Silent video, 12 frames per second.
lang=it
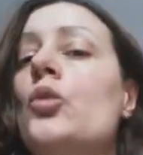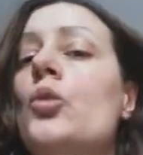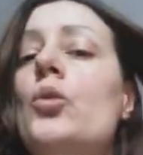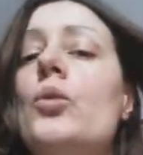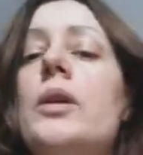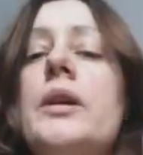un
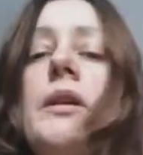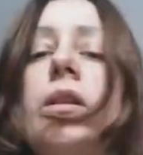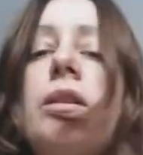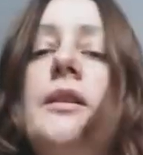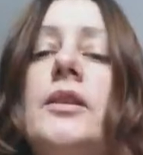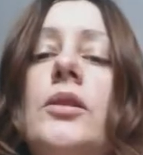
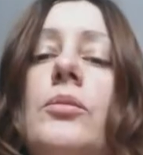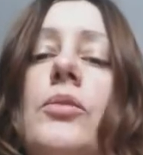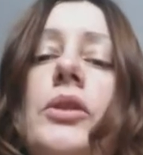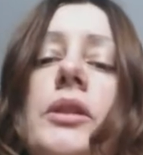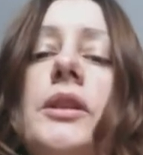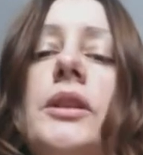pochettino
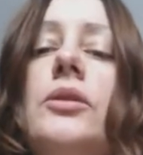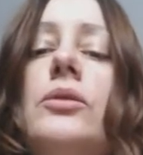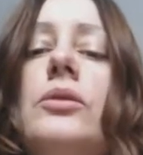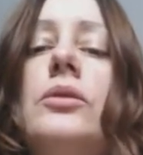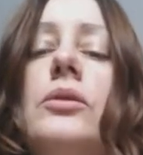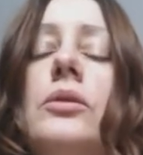
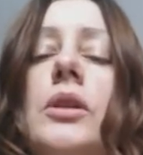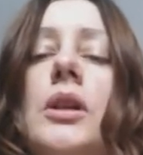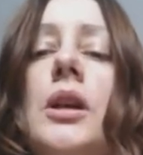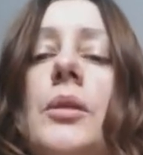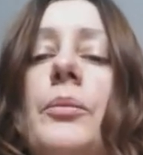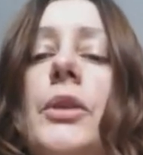peggio del
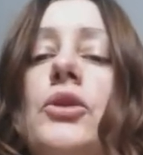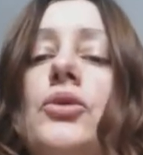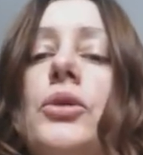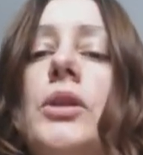solito.